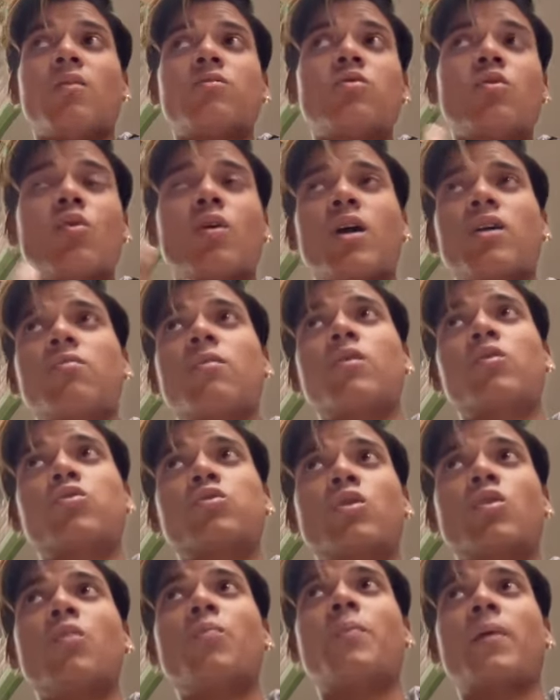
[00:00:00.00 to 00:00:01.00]
तो गाइज मैंने
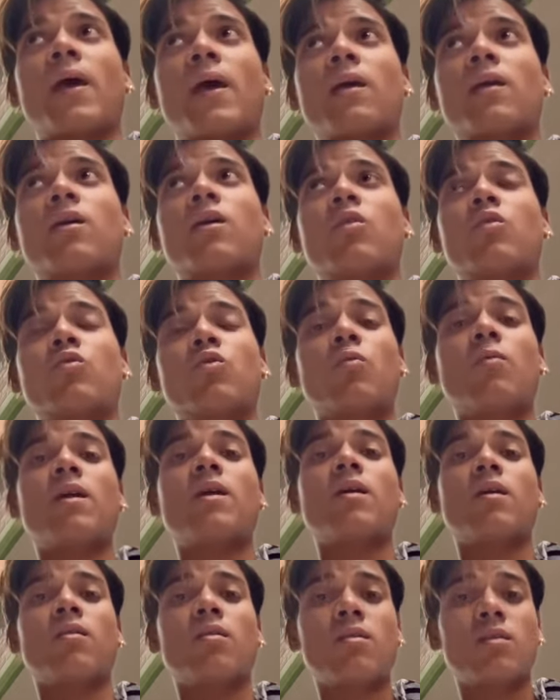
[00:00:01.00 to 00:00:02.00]
सोचा कोई प्रैंक करूँ तो मैं
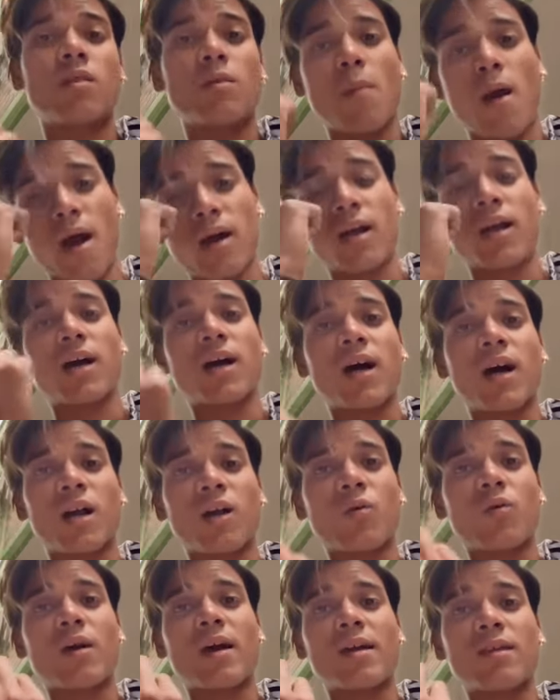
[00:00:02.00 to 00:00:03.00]
ये दिमाग लगा रहा
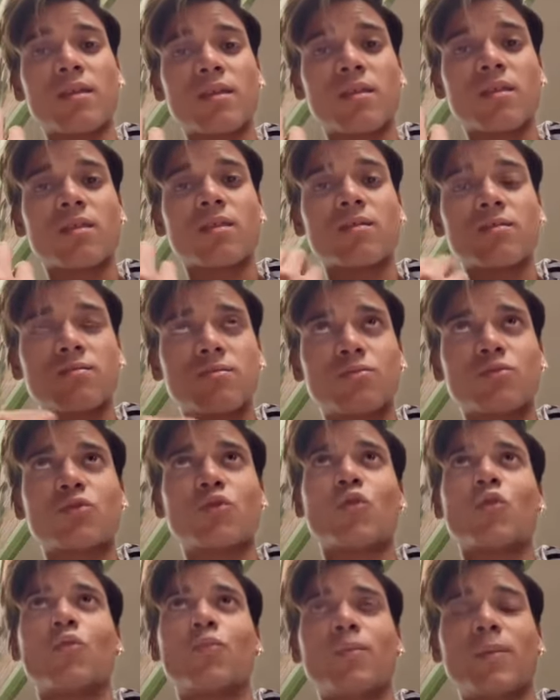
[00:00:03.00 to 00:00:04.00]
हूँ गाइज
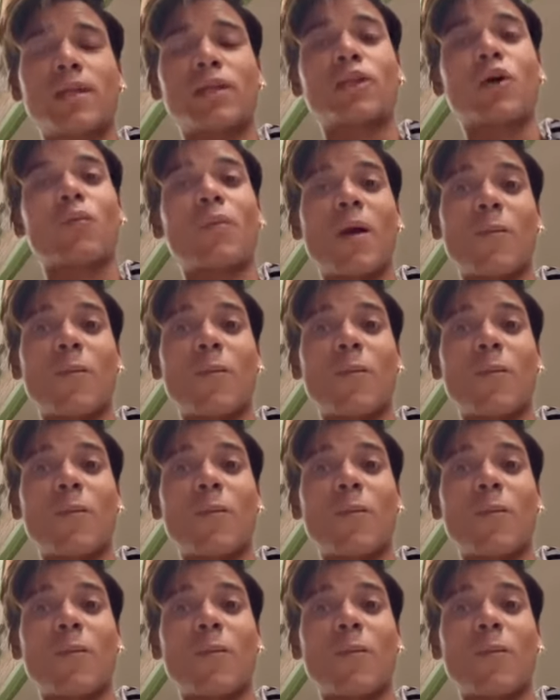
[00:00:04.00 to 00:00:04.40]
तो मिलता हूँ मैं